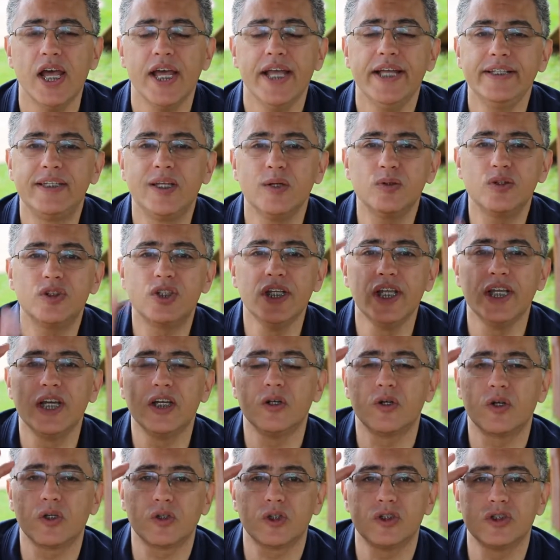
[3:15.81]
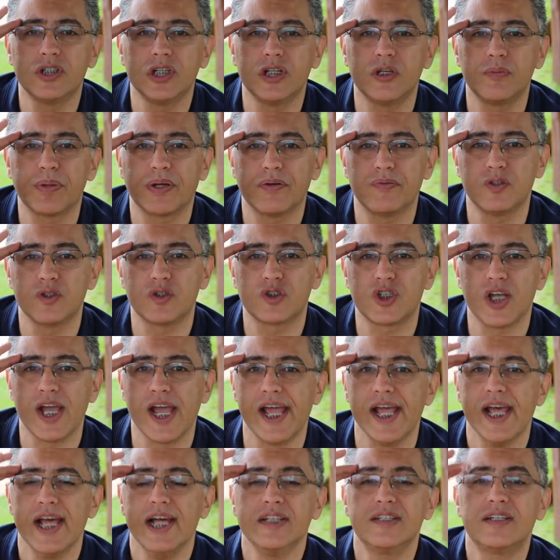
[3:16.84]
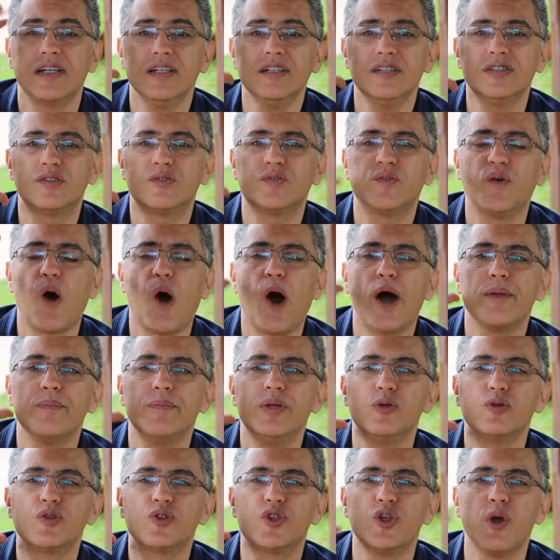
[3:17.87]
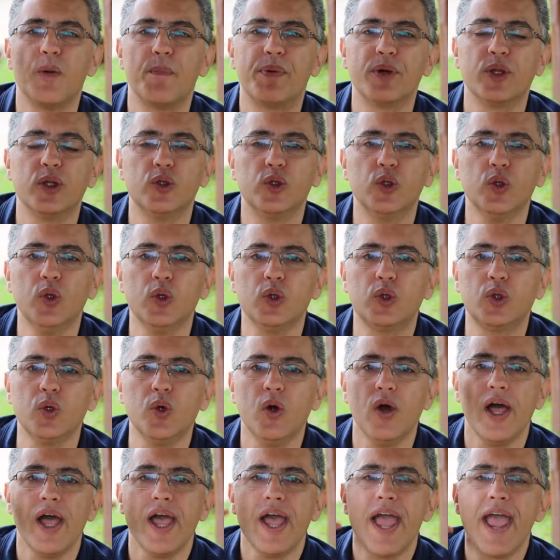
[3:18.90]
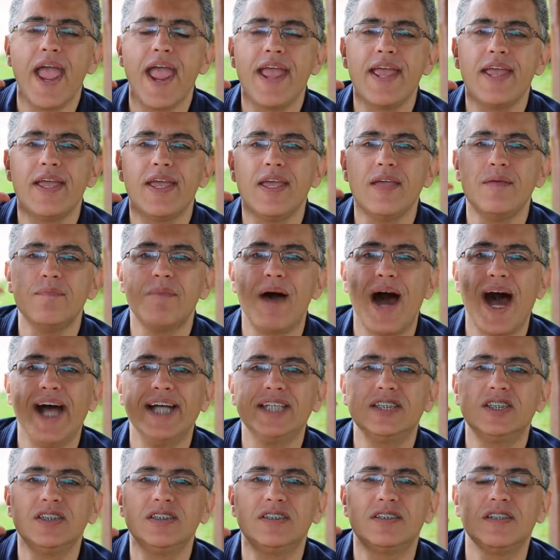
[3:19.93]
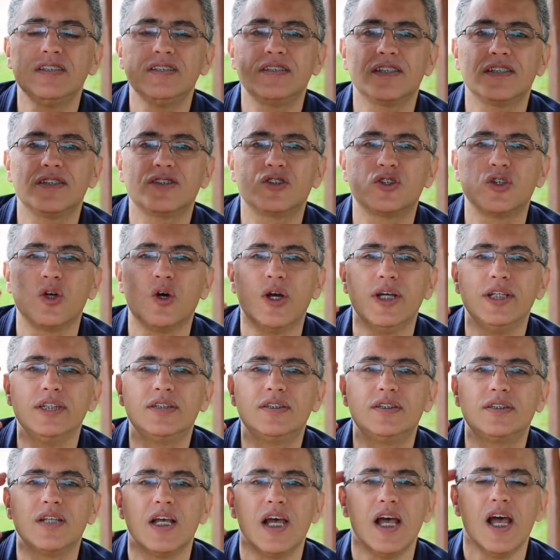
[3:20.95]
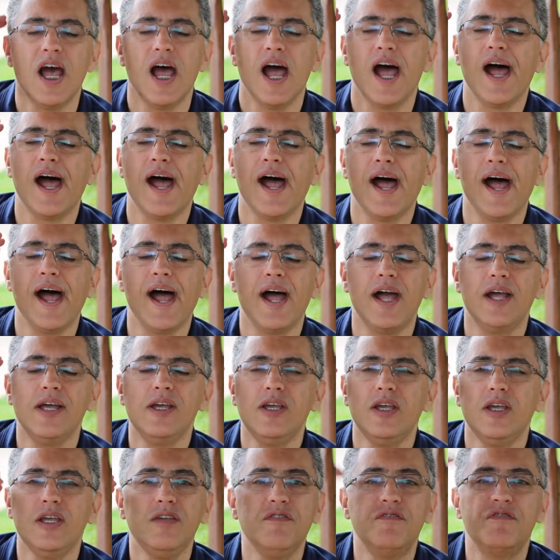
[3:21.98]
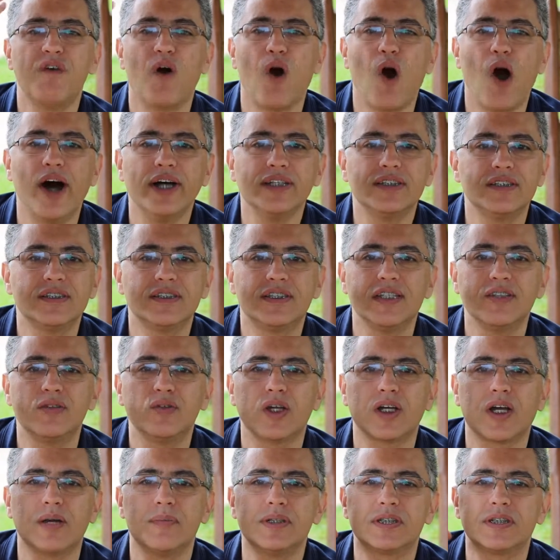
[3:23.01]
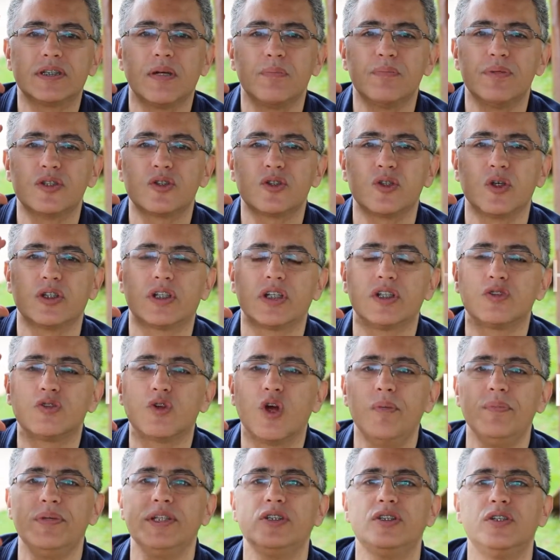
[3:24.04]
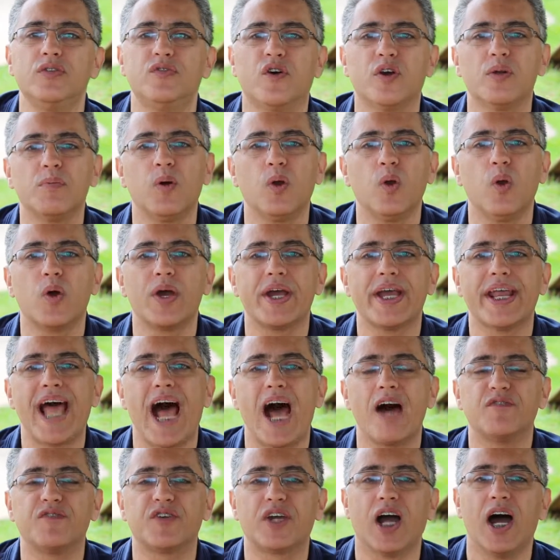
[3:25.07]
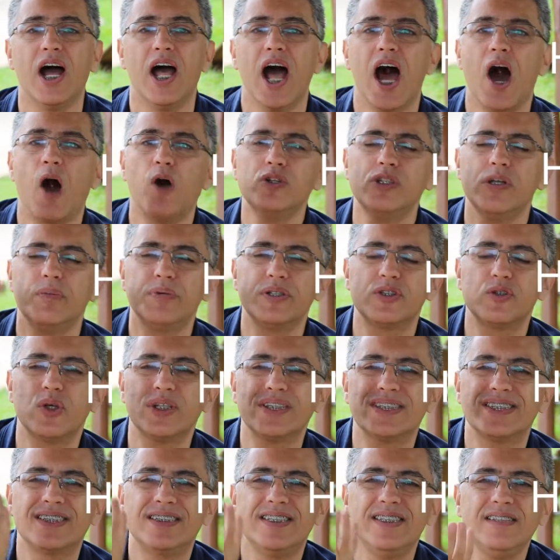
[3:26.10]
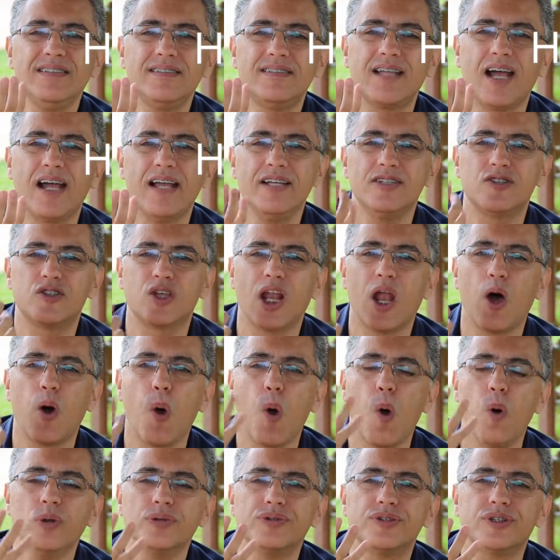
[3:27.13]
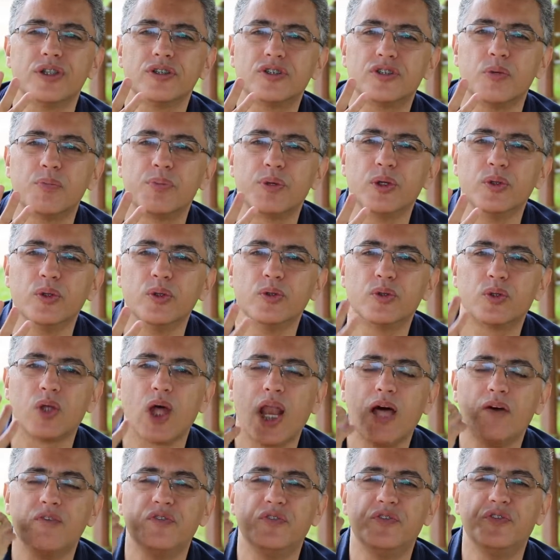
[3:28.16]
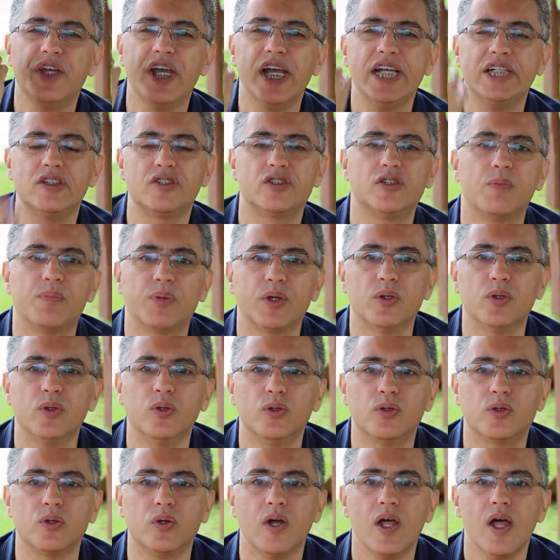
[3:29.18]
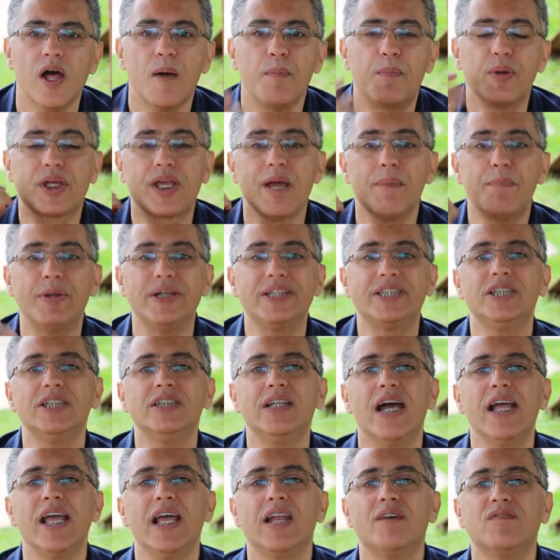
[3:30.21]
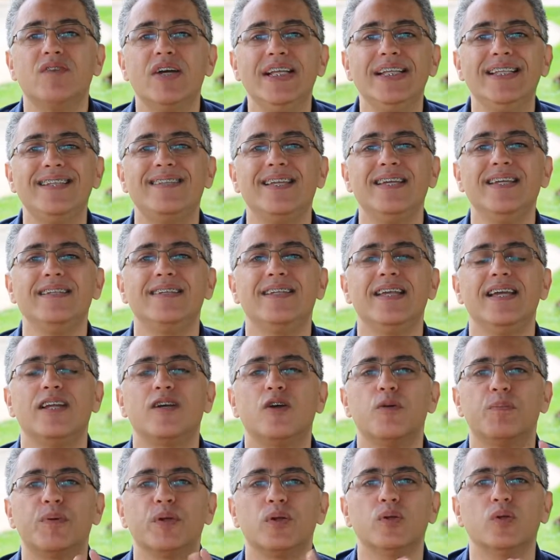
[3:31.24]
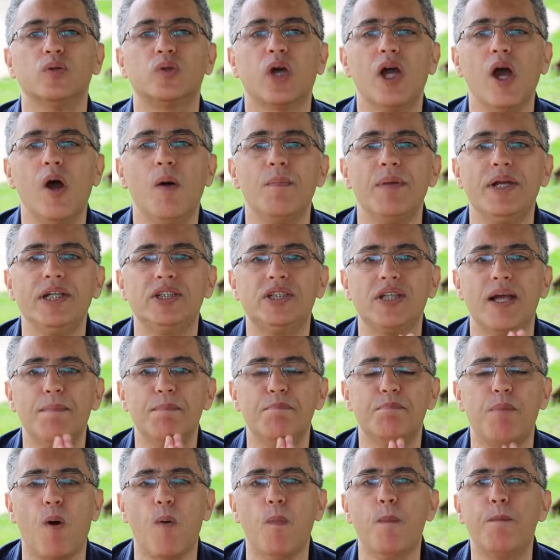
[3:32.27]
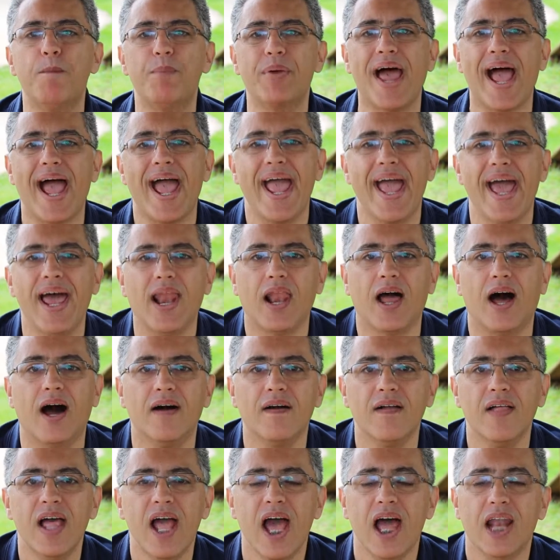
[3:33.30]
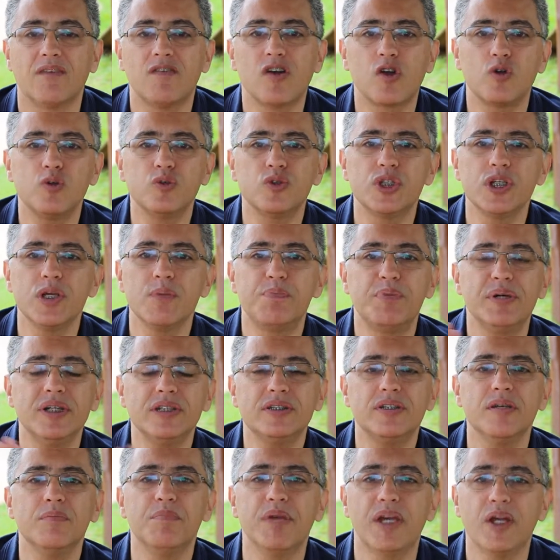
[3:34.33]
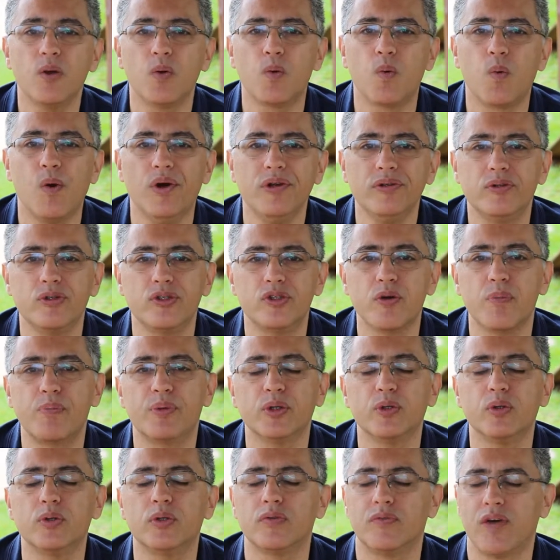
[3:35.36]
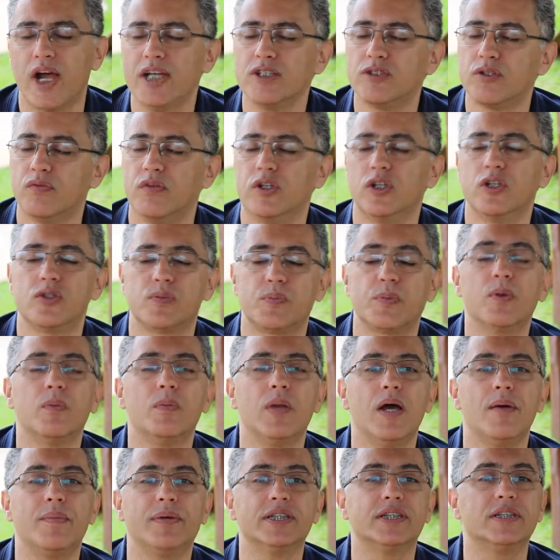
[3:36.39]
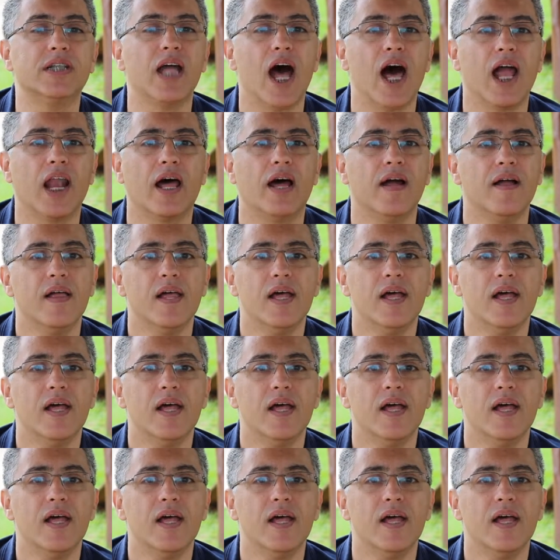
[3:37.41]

Então se liga no que eu estou dizendo para você. Transforme o seu produto em imagens, sensações é, e, e, vozes dentro da cabeça da pessoa. Transforme isso de forma holográfica, onde a pessoa sinta isso, ela ouça o seu produto, ela veja o seu produto. Porque a partir daí ela vai entender que o produto realmente é bom para ela ela vai conseguir perceber o quanto o seu produto vai resolver os problemas dela.